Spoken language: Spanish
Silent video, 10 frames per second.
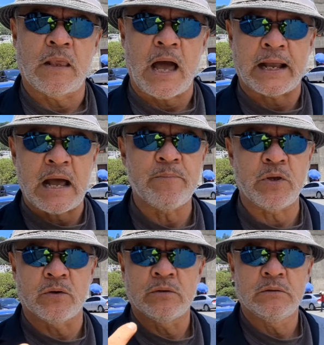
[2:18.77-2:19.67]
a
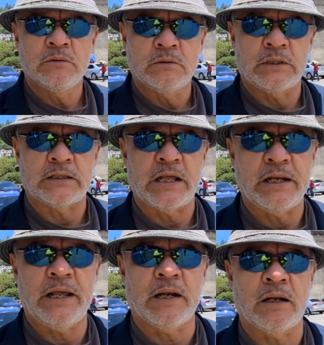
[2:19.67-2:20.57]
cambio de
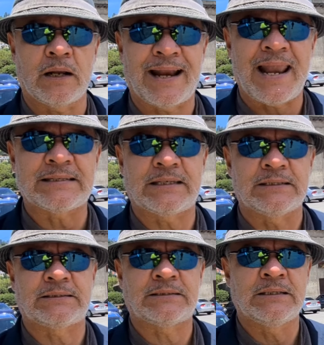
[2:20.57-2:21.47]
tener
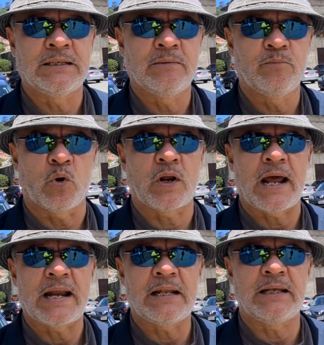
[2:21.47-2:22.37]
clases por
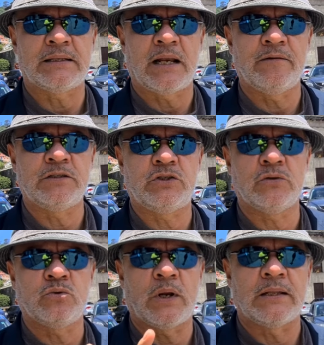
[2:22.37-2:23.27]
canal de
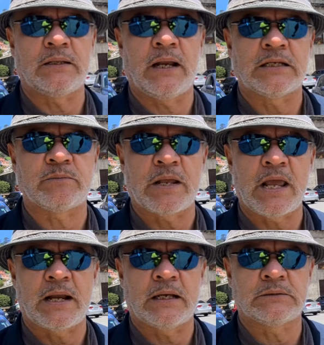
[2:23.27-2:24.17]
televisión durante las
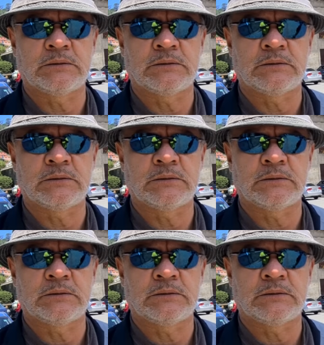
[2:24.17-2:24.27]
mañanas.